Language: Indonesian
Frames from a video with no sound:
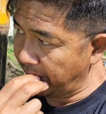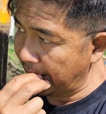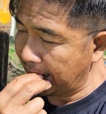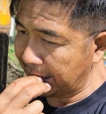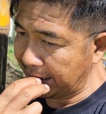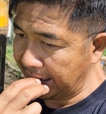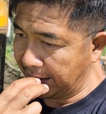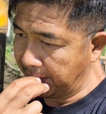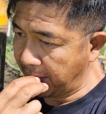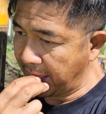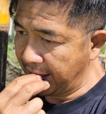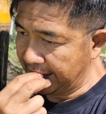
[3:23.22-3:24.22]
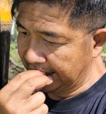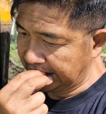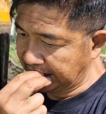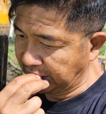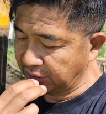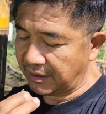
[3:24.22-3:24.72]
yang katanya
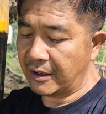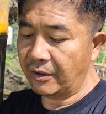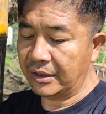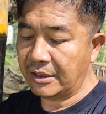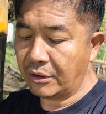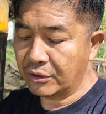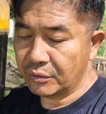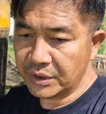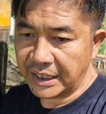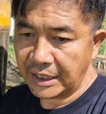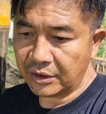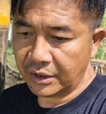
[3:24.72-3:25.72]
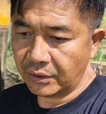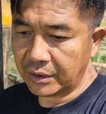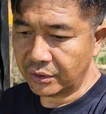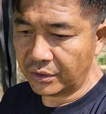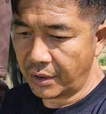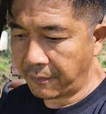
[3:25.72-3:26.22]
kalau kita konsumsi kelor itu
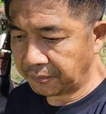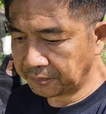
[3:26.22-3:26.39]
harus